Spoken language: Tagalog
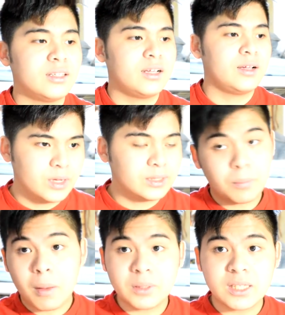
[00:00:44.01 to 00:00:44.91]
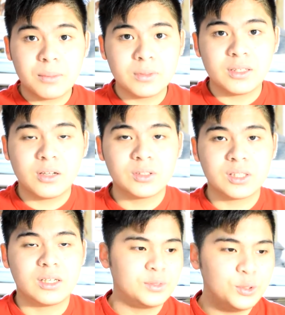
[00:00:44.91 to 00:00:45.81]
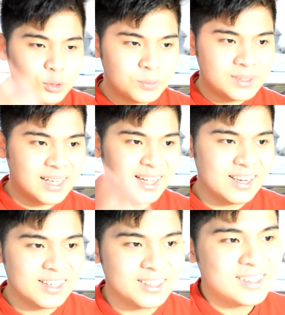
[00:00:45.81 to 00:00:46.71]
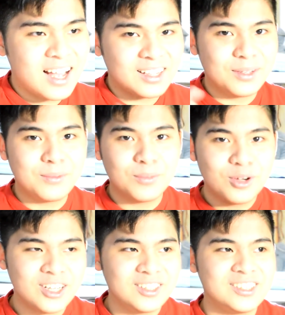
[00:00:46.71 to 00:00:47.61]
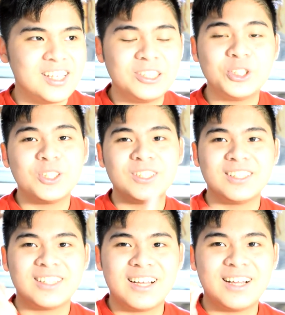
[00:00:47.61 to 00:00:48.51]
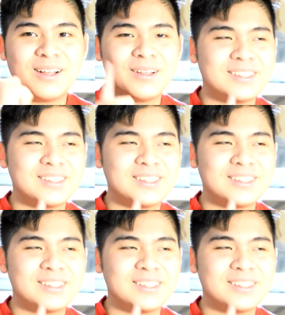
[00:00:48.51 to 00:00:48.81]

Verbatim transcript: uh, at nagpapasalamat din ako sa YouTube dahil uh, sa aking monetization na